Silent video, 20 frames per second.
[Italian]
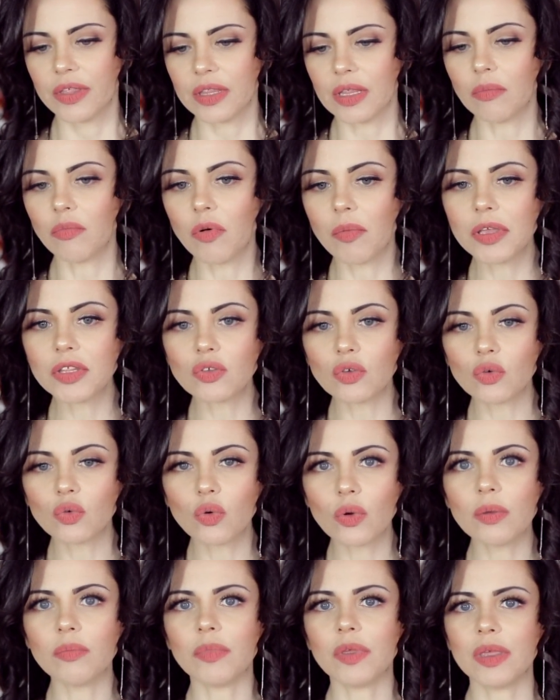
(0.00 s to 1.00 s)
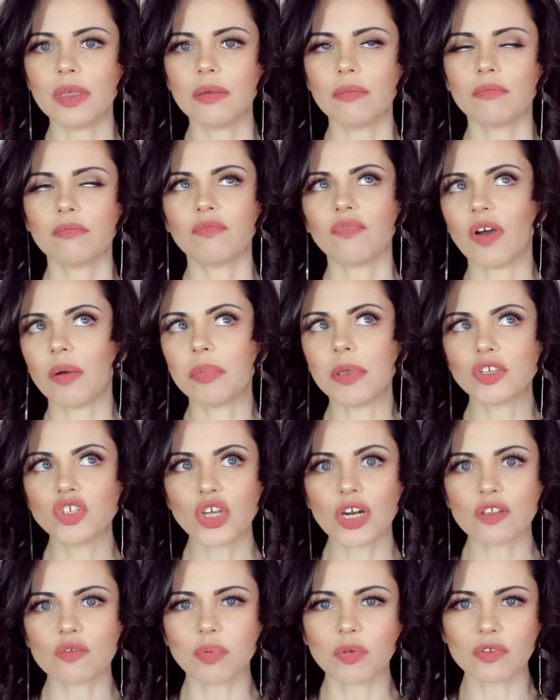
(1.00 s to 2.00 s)
nel momento in cui mi fa
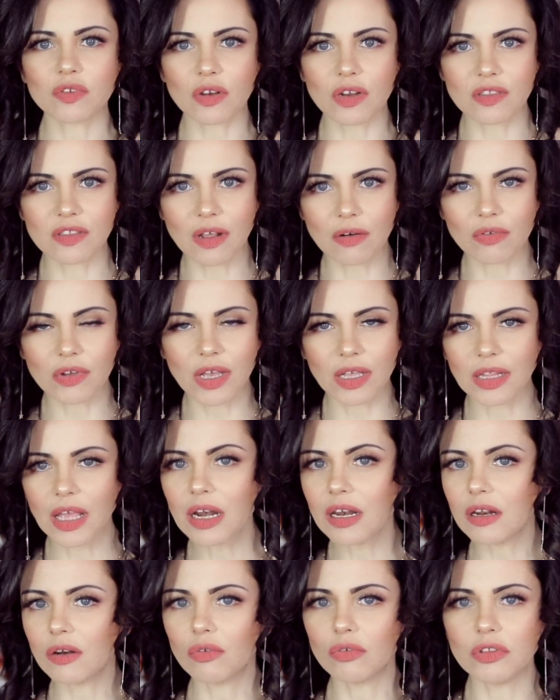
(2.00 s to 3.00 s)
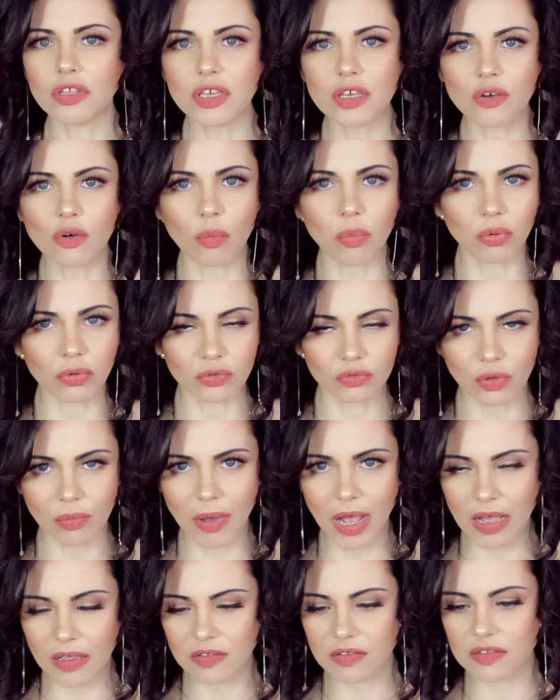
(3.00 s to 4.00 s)
piacere sponsorizzare un canale lo dico punto e
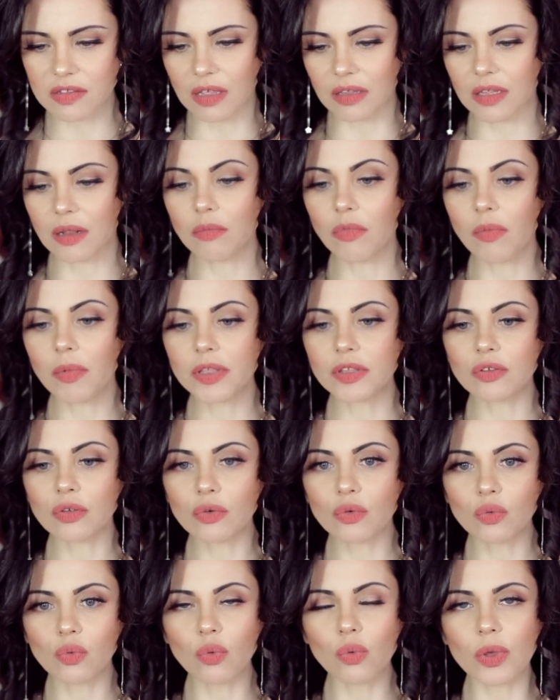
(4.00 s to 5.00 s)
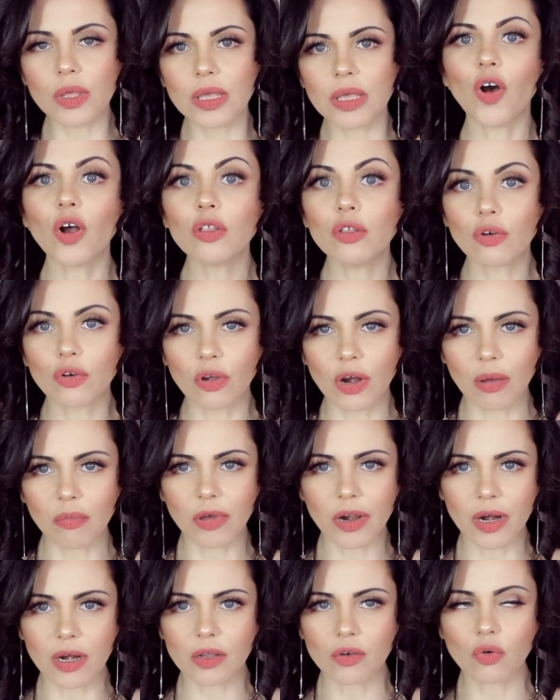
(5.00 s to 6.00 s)
basta. Nel momento in cui voglio
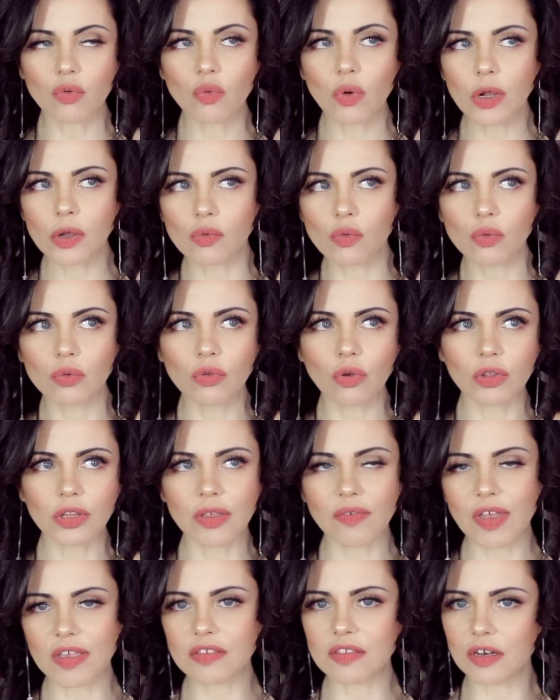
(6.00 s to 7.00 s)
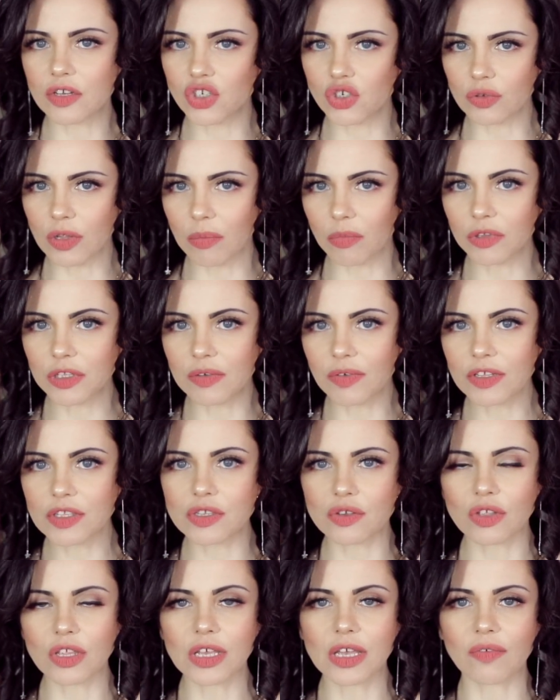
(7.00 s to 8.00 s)
collaborare con qualcuno deve esserci una
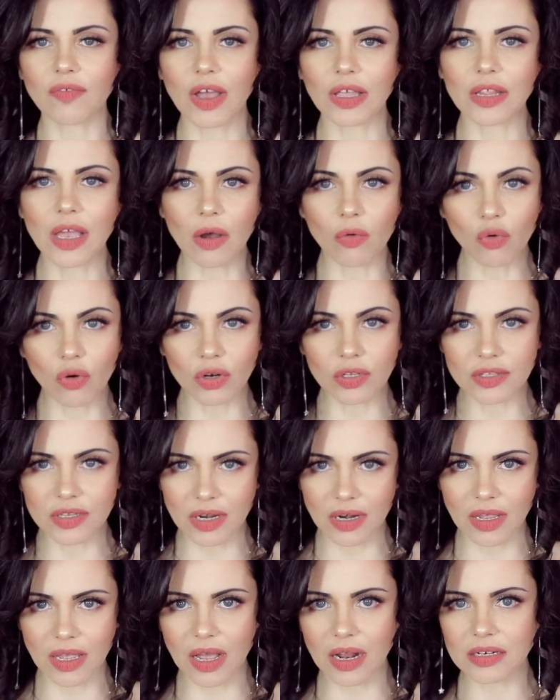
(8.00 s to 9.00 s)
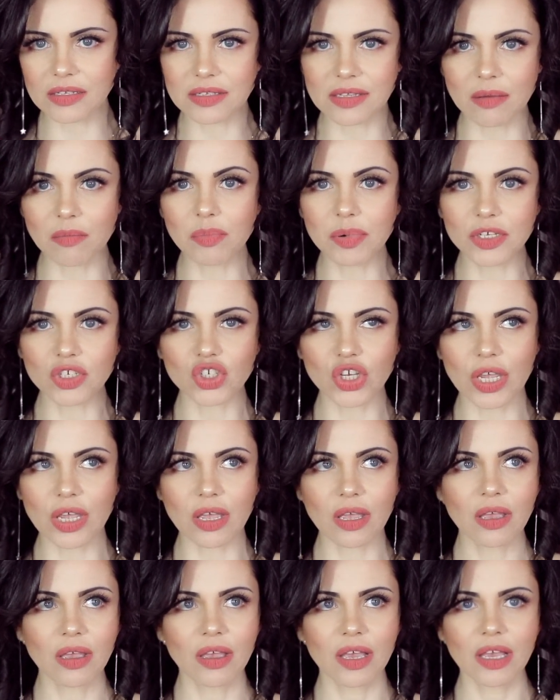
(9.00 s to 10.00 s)
motivazione che vada oltre al semplice